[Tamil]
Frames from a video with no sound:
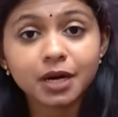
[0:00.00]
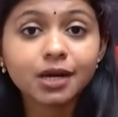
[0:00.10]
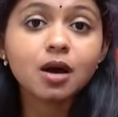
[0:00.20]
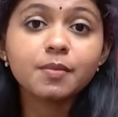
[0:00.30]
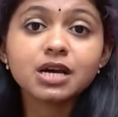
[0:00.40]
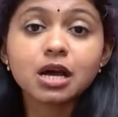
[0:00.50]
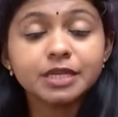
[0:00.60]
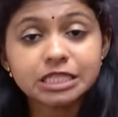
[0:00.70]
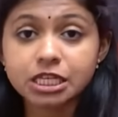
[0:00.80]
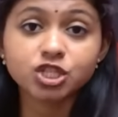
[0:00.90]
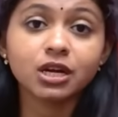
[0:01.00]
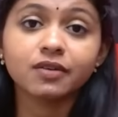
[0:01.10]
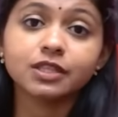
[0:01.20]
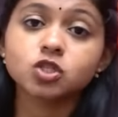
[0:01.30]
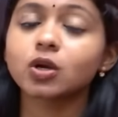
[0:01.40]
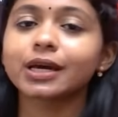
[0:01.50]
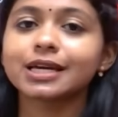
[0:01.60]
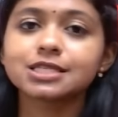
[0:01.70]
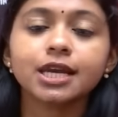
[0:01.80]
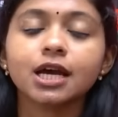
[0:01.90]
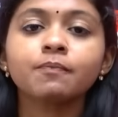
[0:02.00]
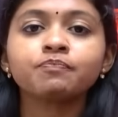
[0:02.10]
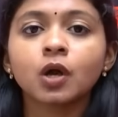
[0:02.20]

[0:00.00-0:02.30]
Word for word: மறக்காமல் கமெண்ட் செக்ஷனில் வந்து சொல்லுங்கள் சரியா